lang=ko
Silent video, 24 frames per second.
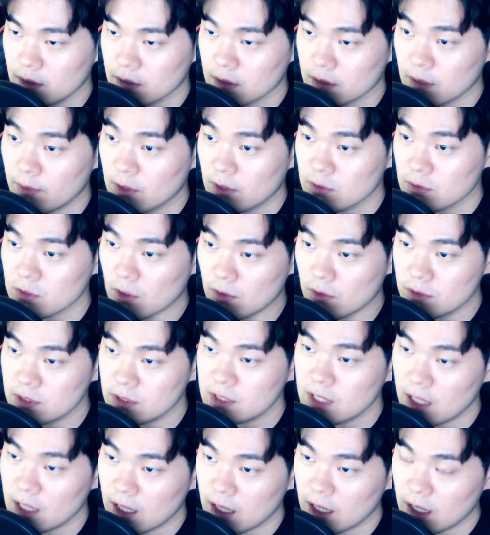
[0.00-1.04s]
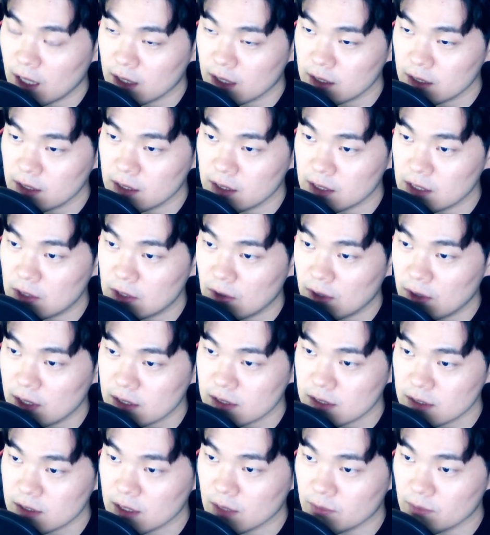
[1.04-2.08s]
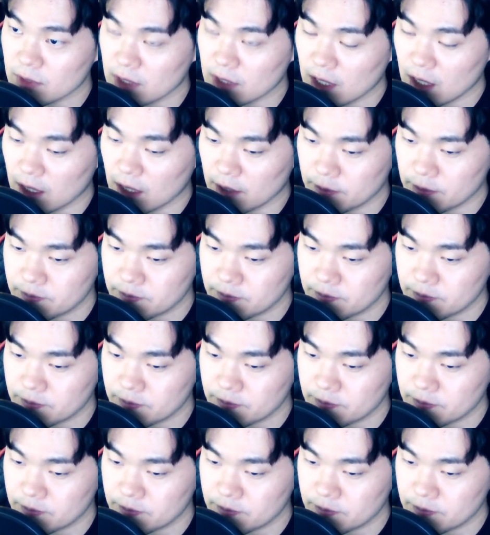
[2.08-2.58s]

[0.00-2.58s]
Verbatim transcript: 이게 바로 전쟁이 일어났을 때입니다.